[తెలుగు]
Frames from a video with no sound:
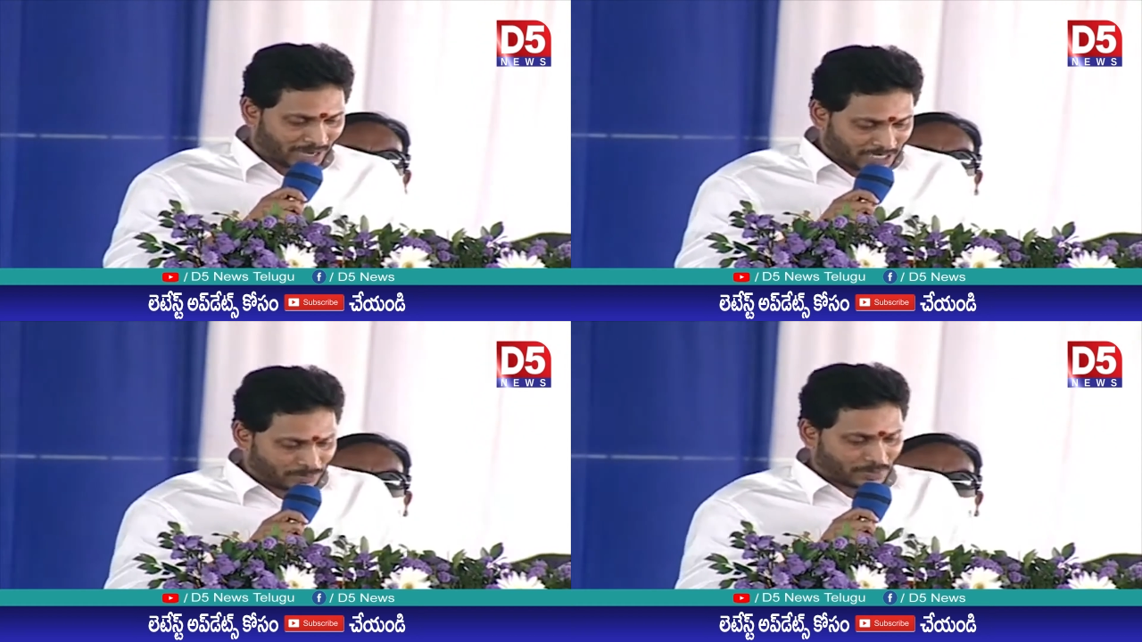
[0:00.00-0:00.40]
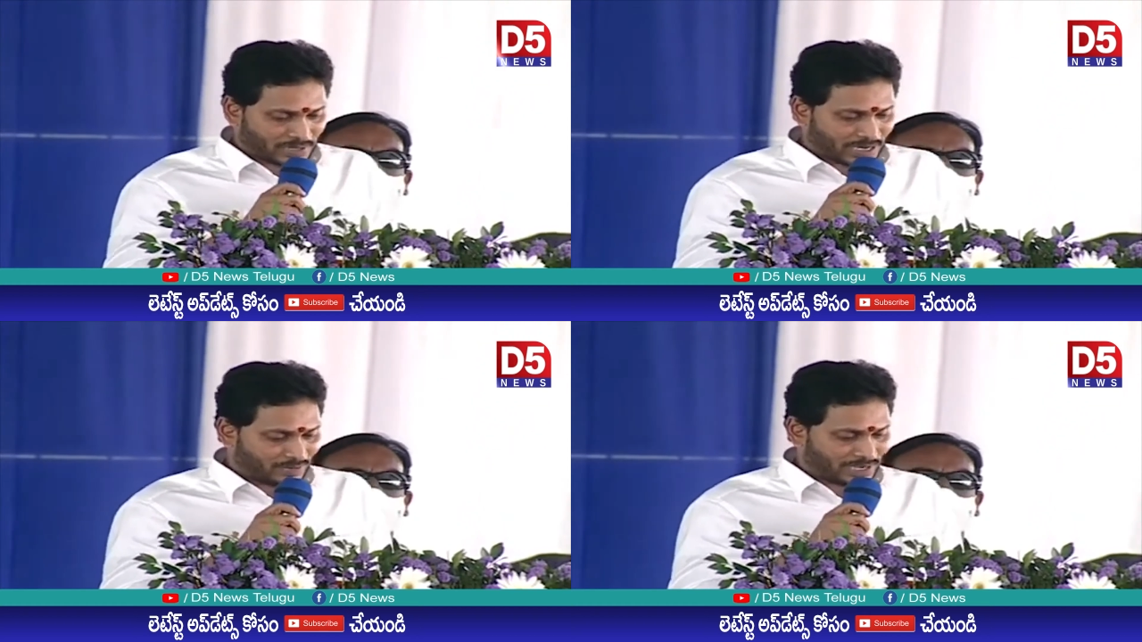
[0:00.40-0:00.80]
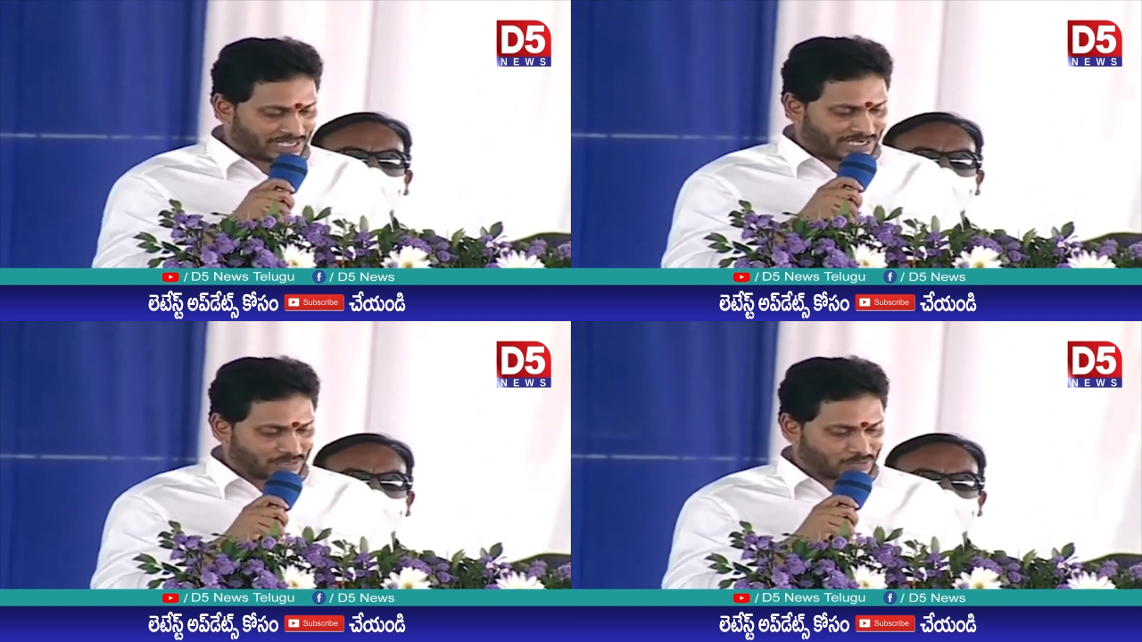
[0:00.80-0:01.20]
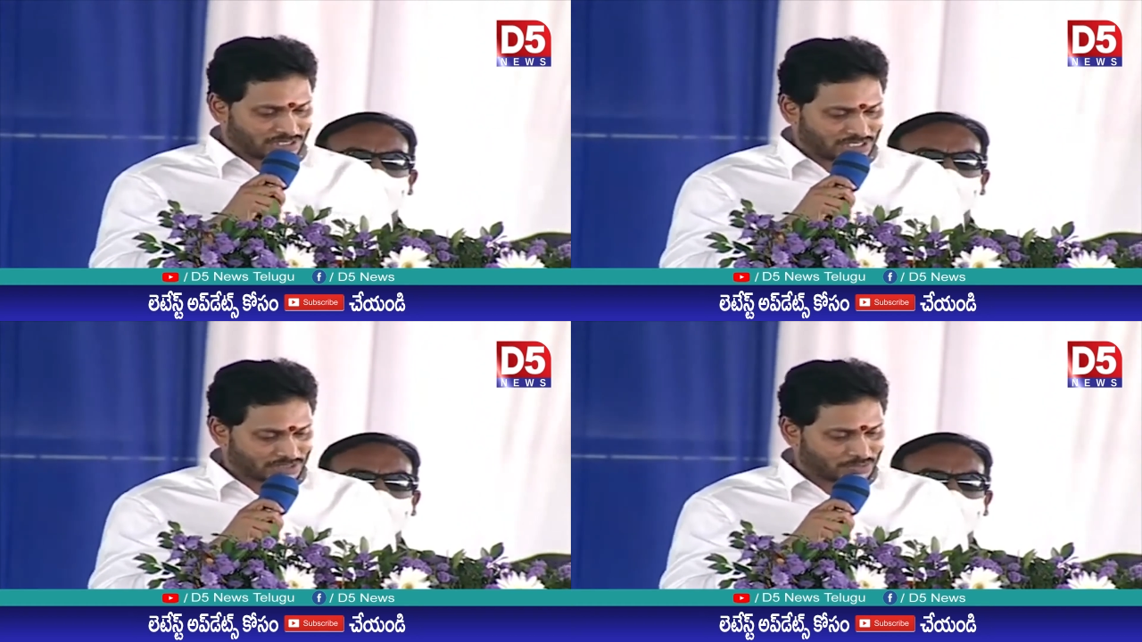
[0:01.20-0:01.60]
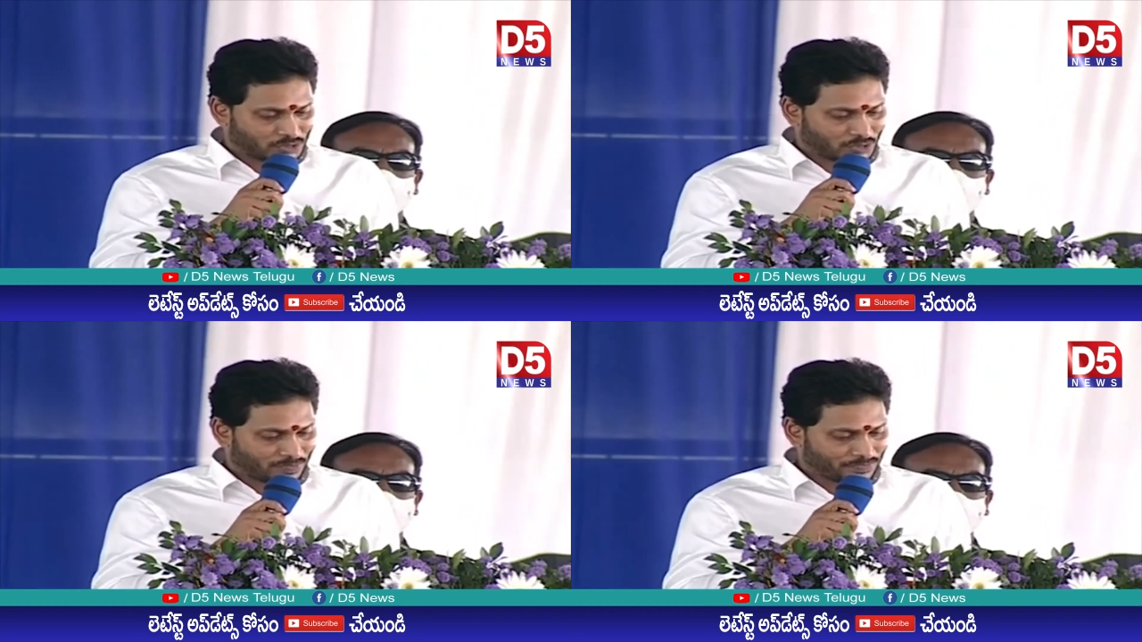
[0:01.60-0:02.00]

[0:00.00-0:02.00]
మార్పులు రావాలి అనే ఉద్దేశంతో